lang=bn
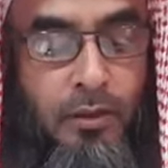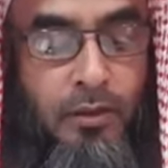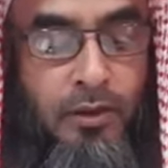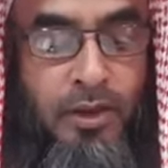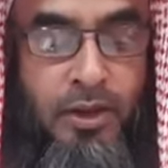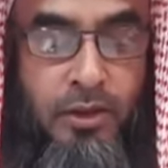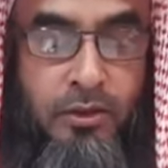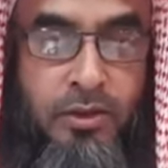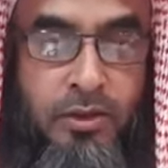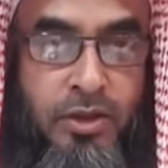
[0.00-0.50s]

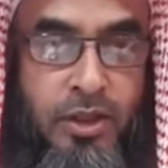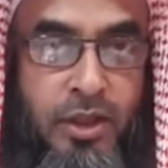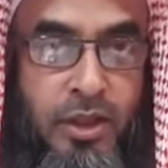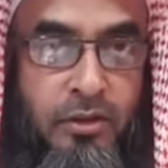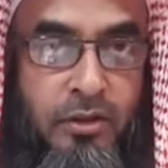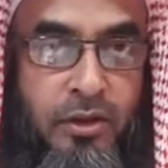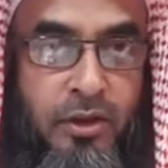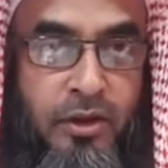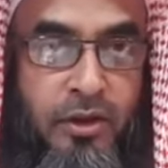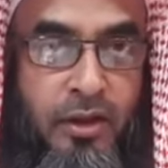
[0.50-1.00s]
সে হচ্ছে
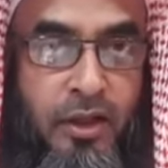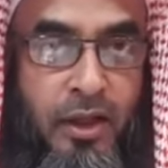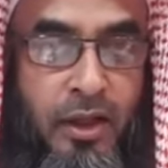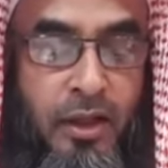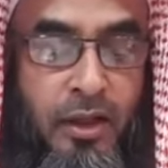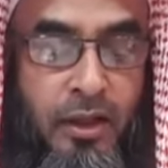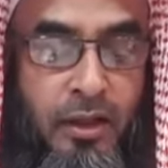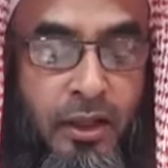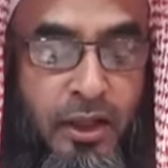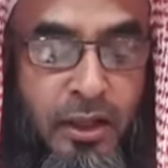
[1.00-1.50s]
এই ধরনের
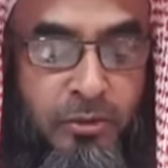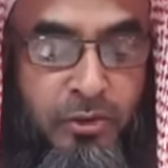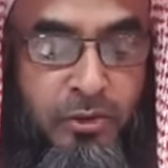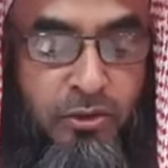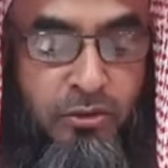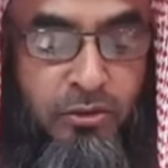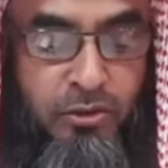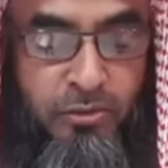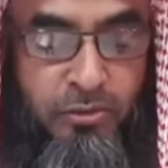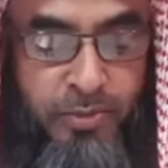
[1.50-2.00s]
হালাল
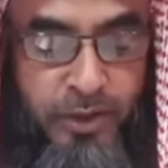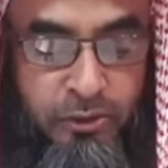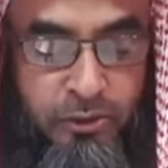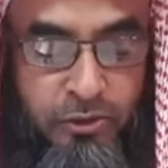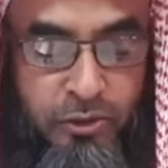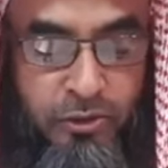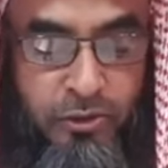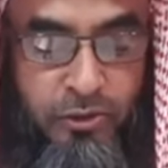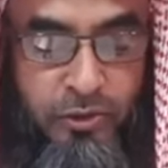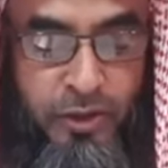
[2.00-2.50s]
হারামের কোনো
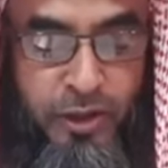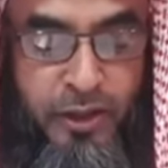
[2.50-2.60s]
পার্থক্য